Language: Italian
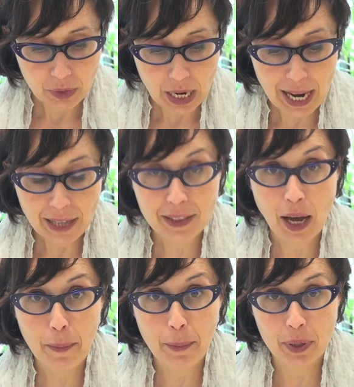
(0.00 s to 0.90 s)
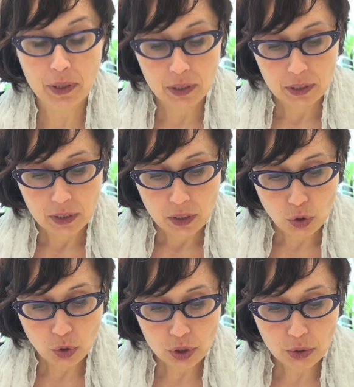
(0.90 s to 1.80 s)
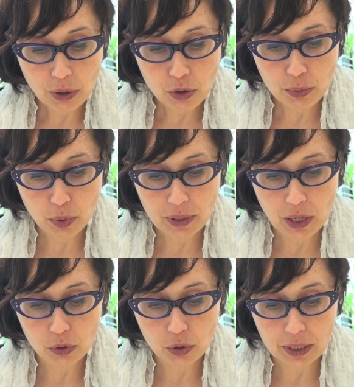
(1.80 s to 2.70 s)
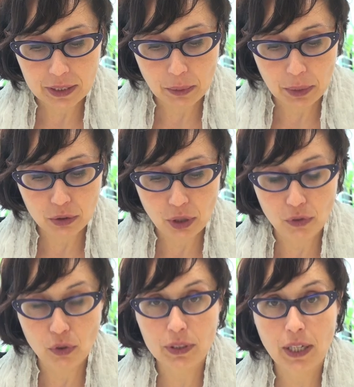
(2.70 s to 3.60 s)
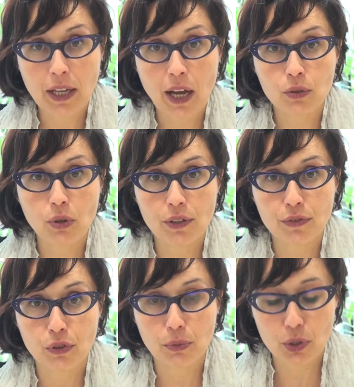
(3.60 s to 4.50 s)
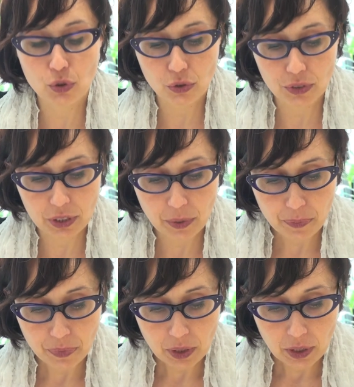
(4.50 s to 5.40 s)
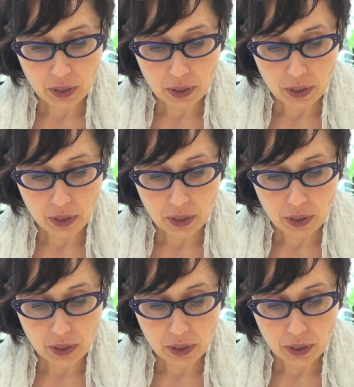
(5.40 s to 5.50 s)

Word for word: Light Up. Continua lo sportello d'orientamento al volontariato all'Informa Giovani.